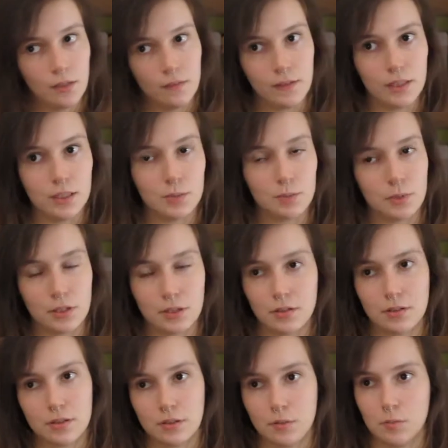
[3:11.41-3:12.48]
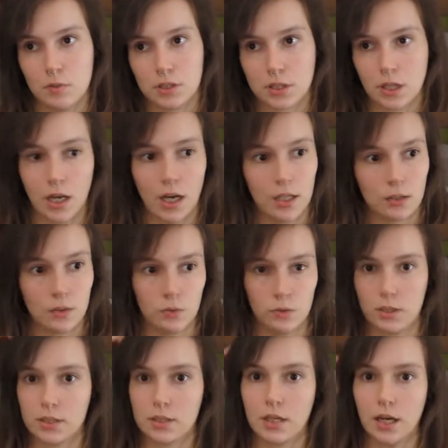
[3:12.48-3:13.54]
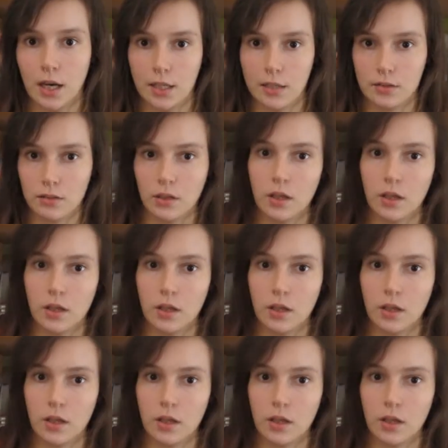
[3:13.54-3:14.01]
weil ich bin ziemlich ratlos jetzt gerade.